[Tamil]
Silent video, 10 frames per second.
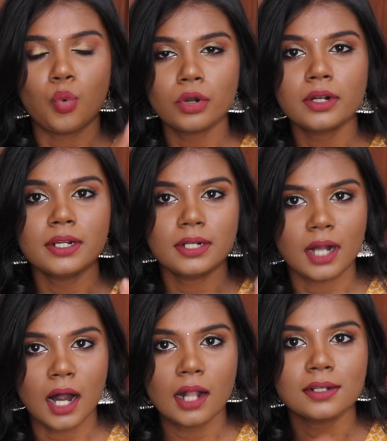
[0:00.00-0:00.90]
ஒரு
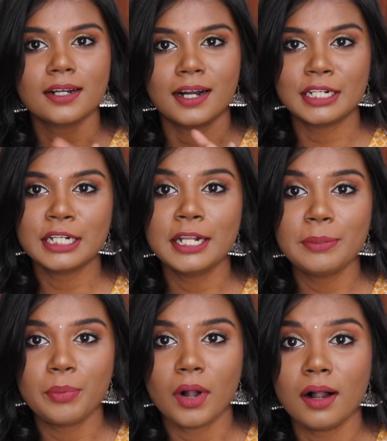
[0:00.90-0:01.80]
நாள்
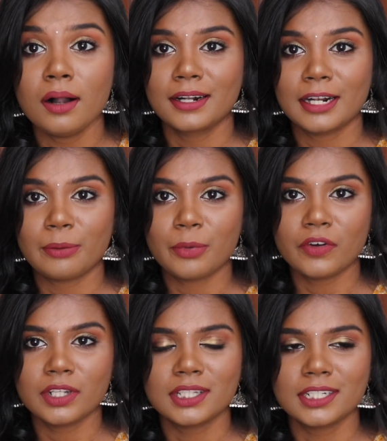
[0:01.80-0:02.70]
கண்டிப்பா
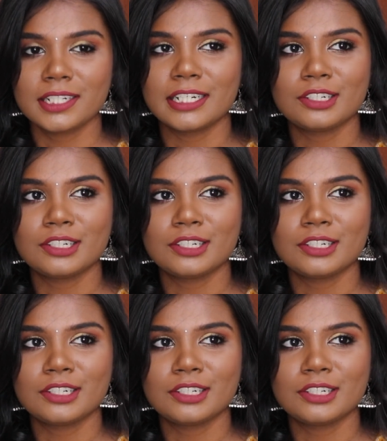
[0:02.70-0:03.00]
நம்ம வந்து